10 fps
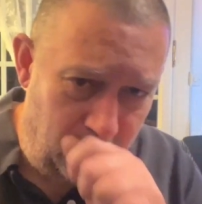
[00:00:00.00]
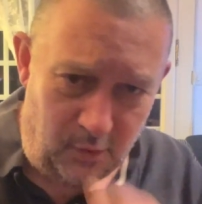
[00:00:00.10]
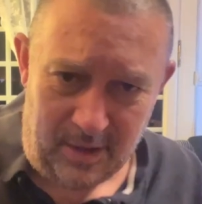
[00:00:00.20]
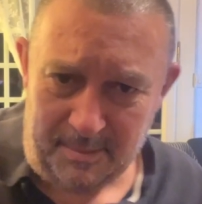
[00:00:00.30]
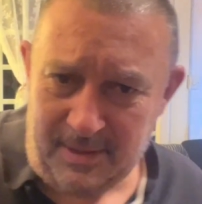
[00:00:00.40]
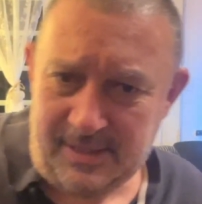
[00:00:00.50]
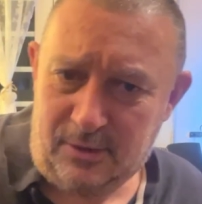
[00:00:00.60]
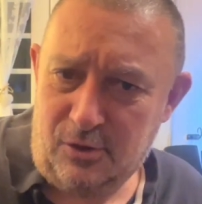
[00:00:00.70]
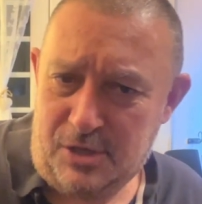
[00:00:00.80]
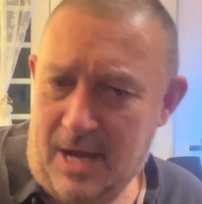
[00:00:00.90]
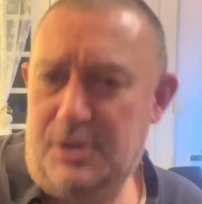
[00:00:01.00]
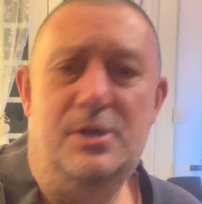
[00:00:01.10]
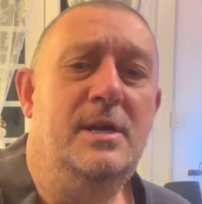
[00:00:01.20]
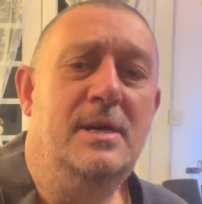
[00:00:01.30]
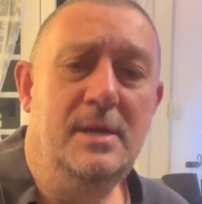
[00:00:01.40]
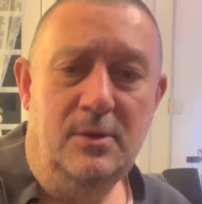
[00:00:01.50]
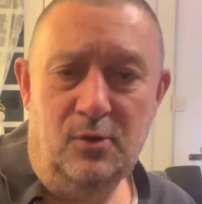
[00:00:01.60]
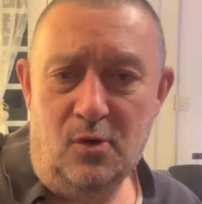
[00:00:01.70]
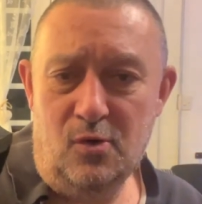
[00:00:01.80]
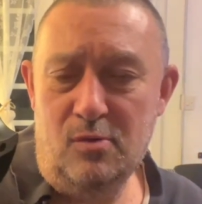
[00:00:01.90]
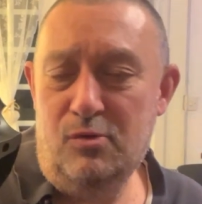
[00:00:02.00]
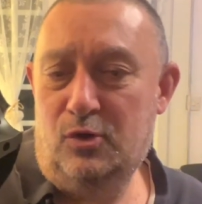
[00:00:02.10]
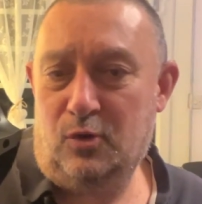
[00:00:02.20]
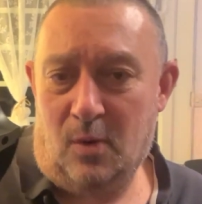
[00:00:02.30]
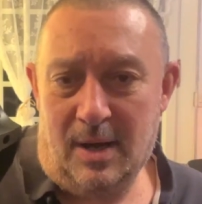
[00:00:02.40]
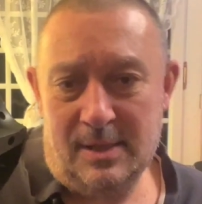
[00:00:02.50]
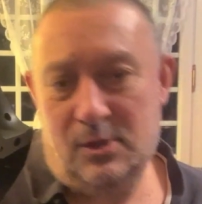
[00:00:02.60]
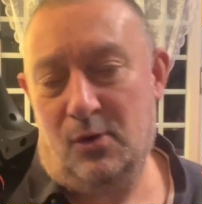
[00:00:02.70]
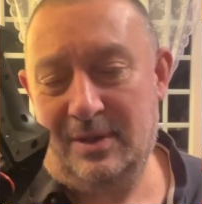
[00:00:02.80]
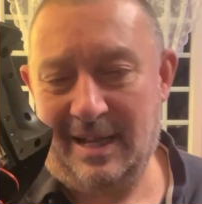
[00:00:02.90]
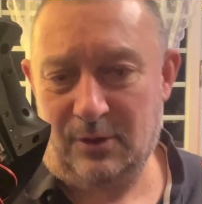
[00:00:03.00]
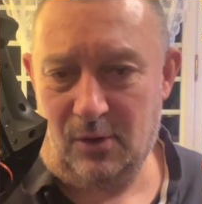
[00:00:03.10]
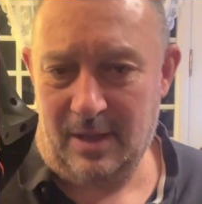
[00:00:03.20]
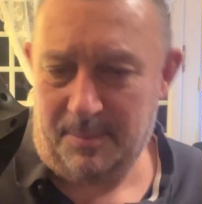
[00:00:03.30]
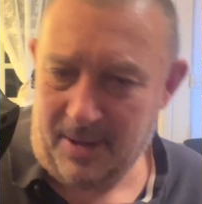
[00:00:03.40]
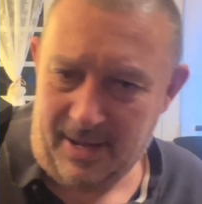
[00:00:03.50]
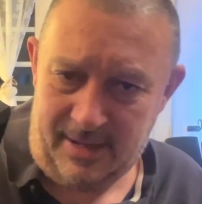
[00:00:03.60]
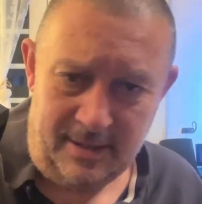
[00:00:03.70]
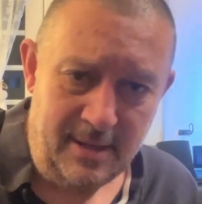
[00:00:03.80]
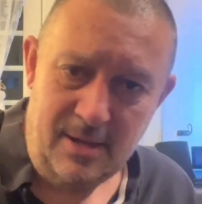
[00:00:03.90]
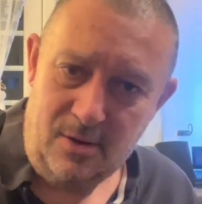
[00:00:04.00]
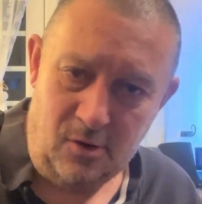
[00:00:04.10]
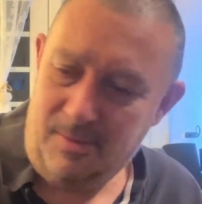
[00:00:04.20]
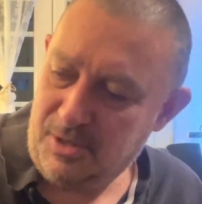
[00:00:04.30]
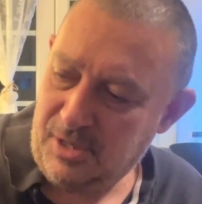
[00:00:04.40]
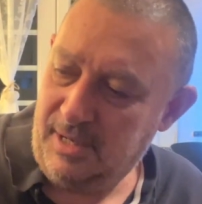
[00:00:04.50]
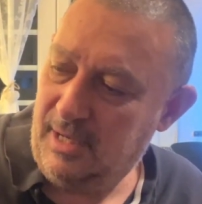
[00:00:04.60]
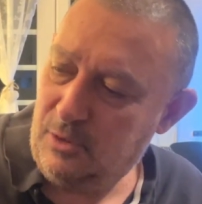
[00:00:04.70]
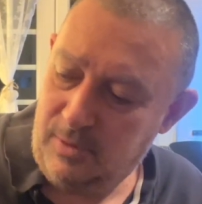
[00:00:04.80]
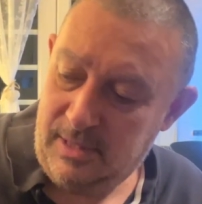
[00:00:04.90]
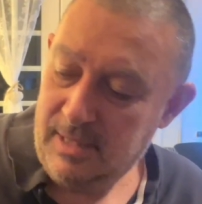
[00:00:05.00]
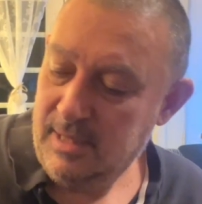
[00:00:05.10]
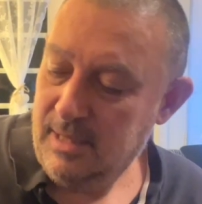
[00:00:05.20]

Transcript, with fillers: en gros on a 1000 cycles de charge, donc en gros au bout de 3 ans, 4 ans d'appareil, le machin il est cuit.